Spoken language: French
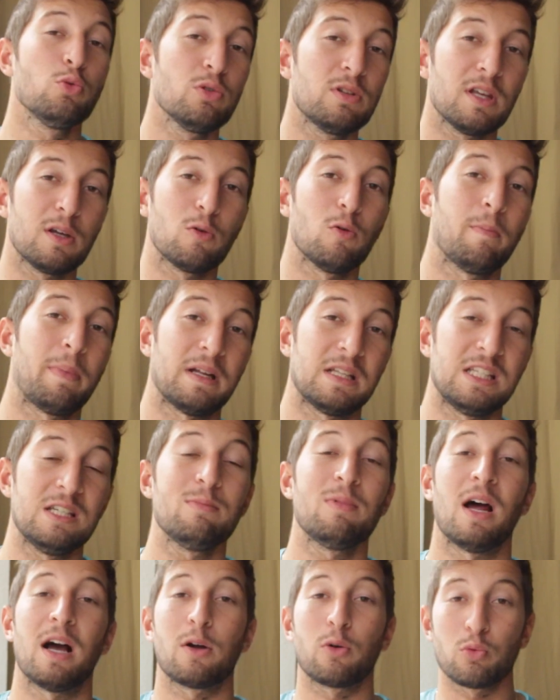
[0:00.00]
tout est
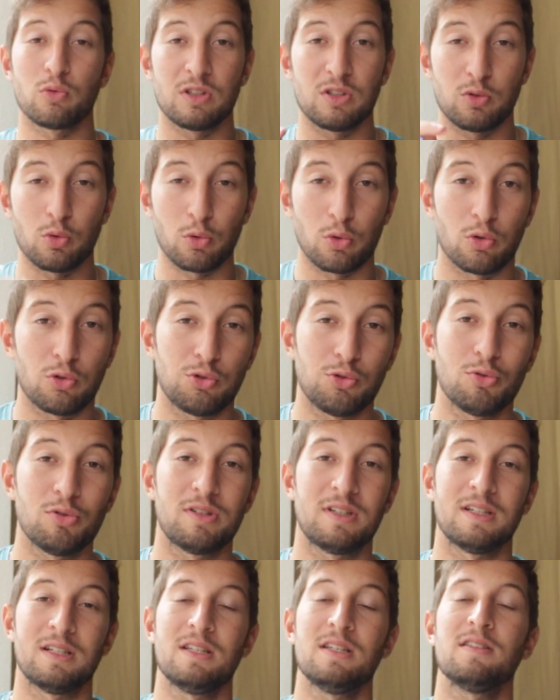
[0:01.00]
compatible à condition que tu
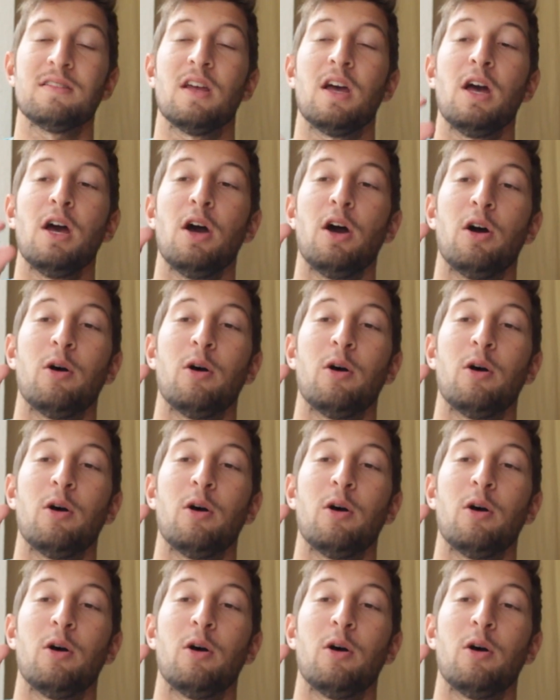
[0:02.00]
utilises